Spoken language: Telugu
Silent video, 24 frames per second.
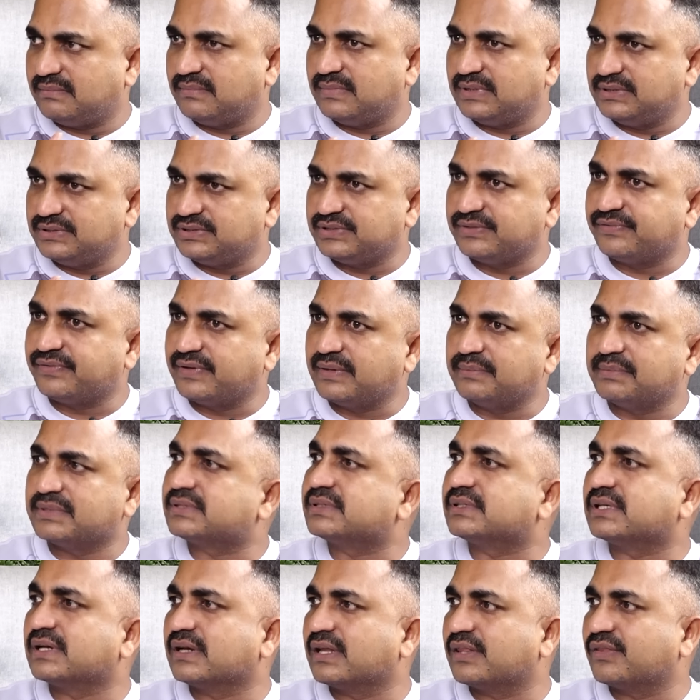మంచి ఫేమస్
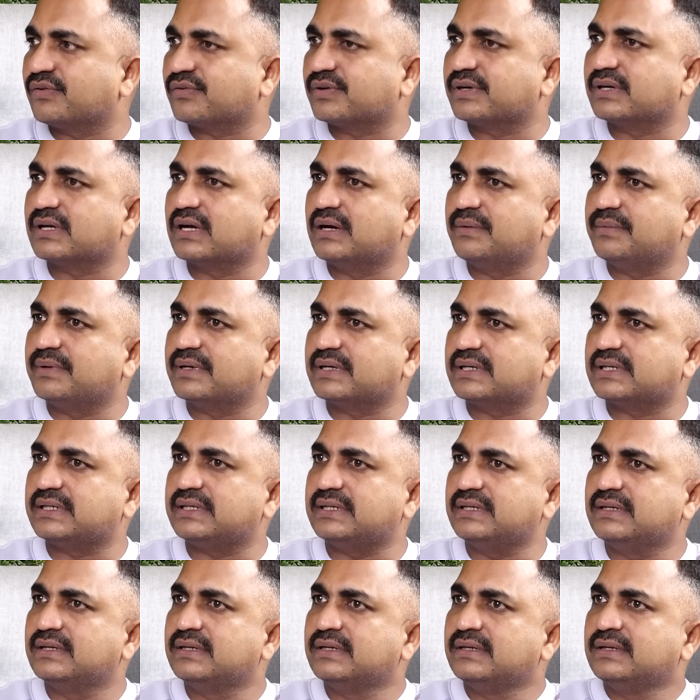సిటీలు అదొకటి కాబట్టి
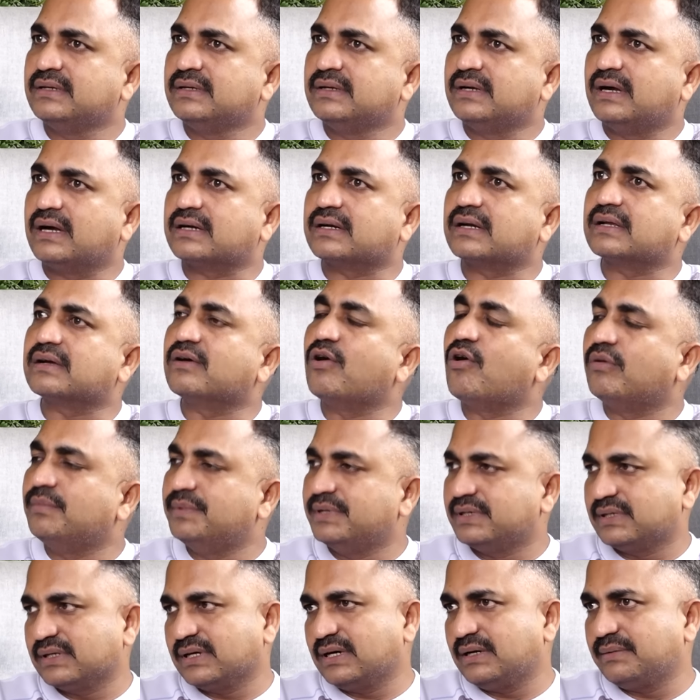అక్కడ
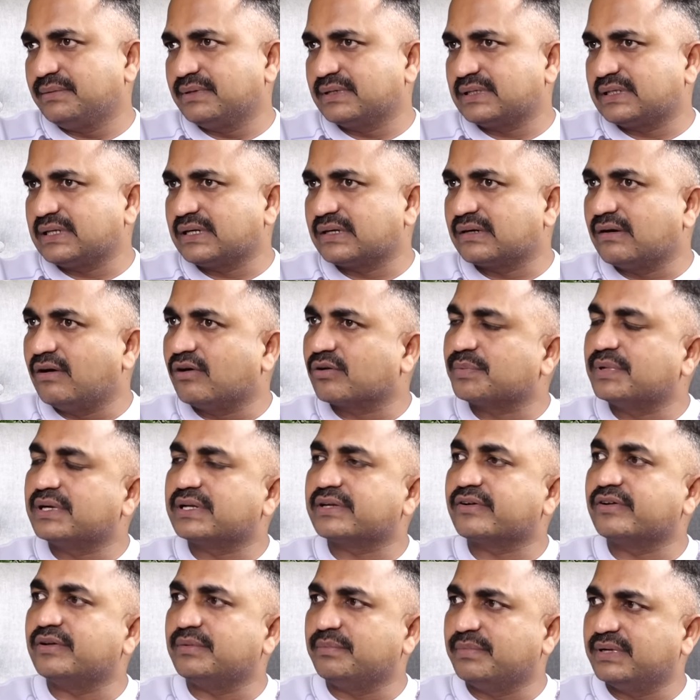గవర్నమెంట్ కాబట్టి ఆ
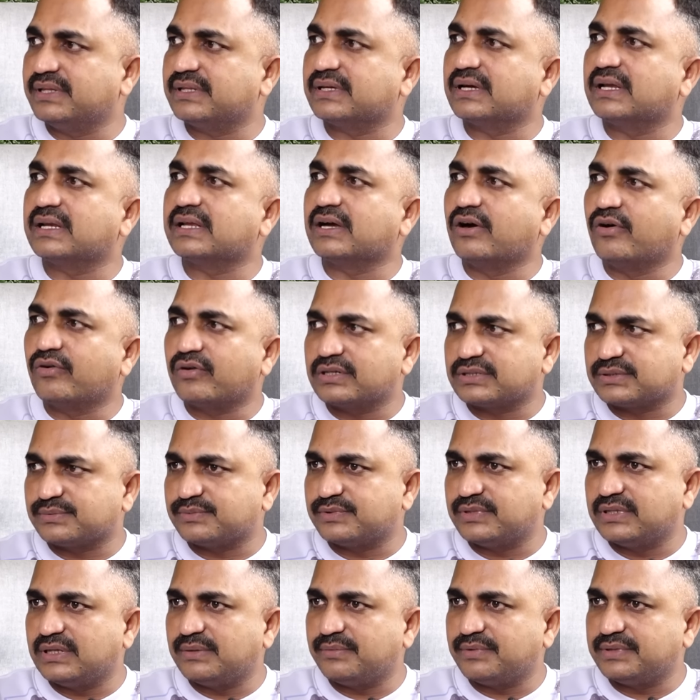గవర్నమెంట్ కానీ ఇబ్బంది కలిగే అవకాశం
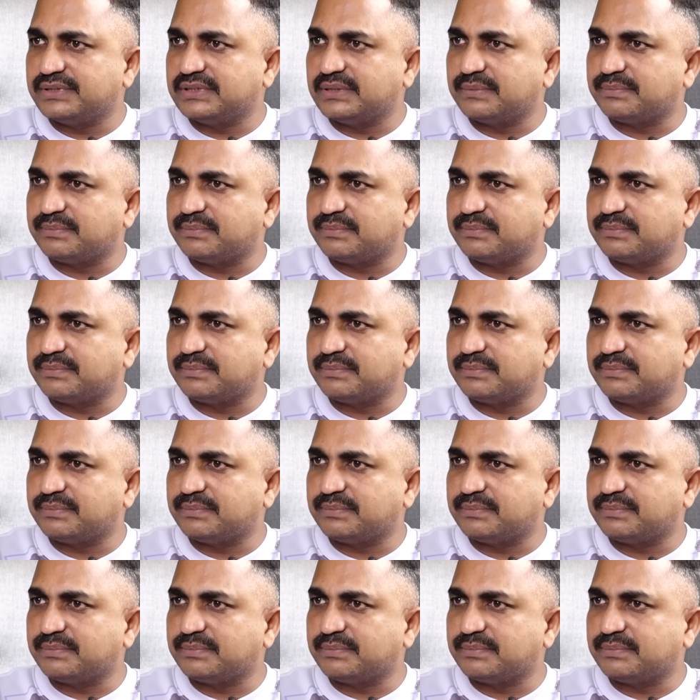ఉందేమో అని